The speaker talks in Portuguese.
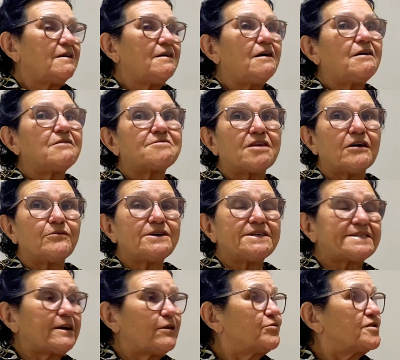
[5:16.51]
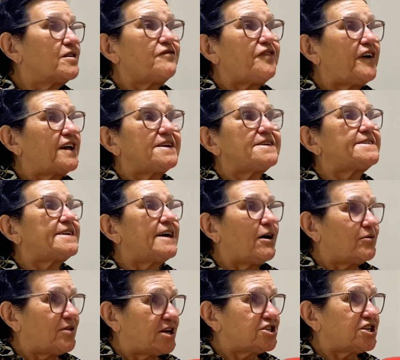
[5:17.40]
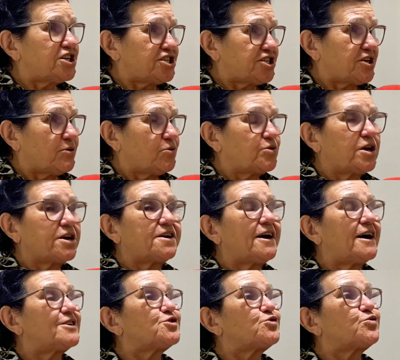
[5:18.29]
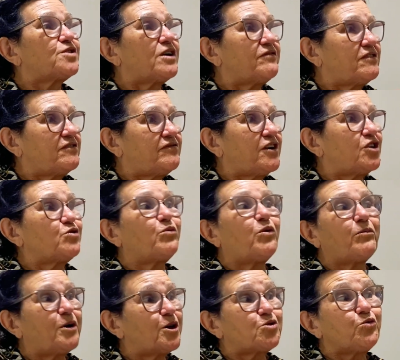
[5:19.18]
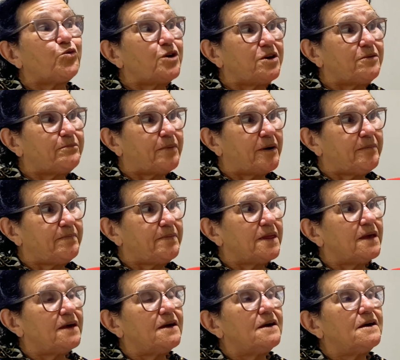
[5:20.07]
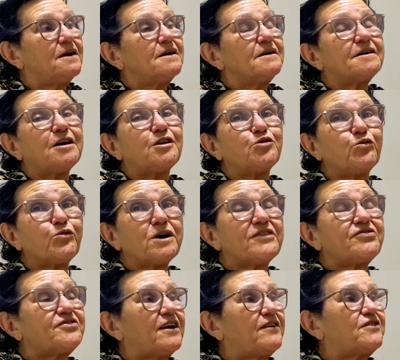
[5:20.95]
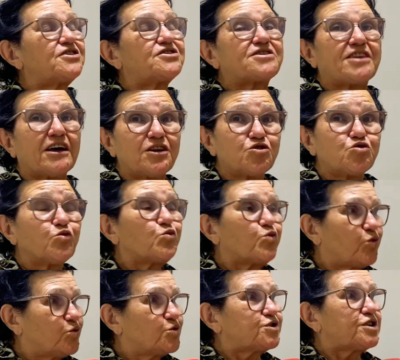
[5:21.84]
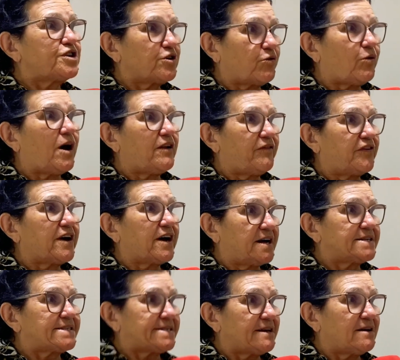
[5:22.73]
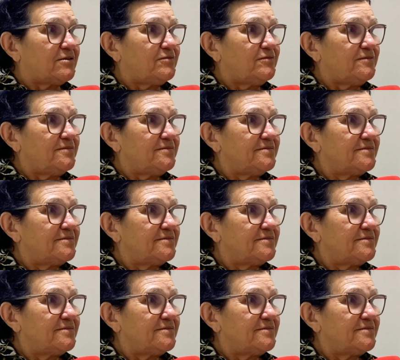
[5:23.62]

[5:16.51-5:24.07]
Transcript: Então, isso é um diferencial na gestão, de que a Sul está vivendo um momento ímpar que nunca teve tanto curso de qualificação.